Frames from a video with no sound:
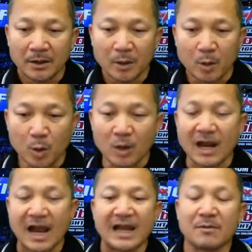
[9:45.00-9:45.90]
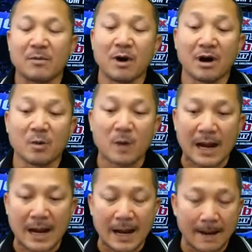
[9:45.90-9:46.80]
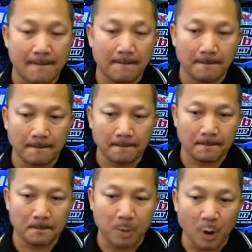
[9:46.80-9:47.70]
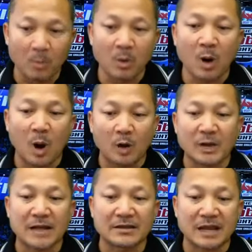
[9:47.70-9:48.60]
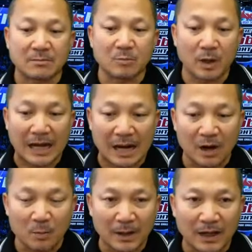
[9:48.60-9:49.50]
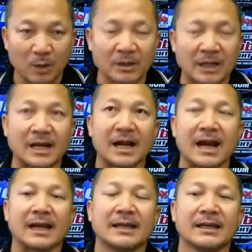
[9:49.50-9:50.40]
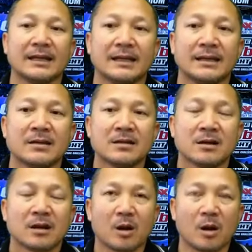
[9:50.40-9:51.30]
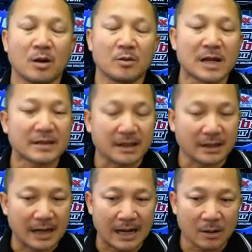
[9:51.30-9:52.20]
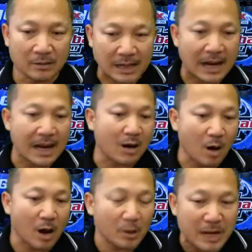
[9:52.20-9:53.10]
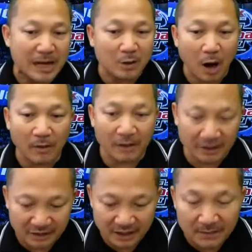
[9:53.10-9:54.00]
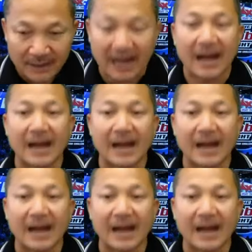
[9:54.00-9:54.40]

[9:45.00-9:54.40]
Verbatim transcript: ครูไก่บอกว่าผมขออนุญาตจัดมวยแล้วไม่รู้จะยังไงขออนุญาตจัดแล้วถ้าขออนุญาตก่อนวันที่4มีนา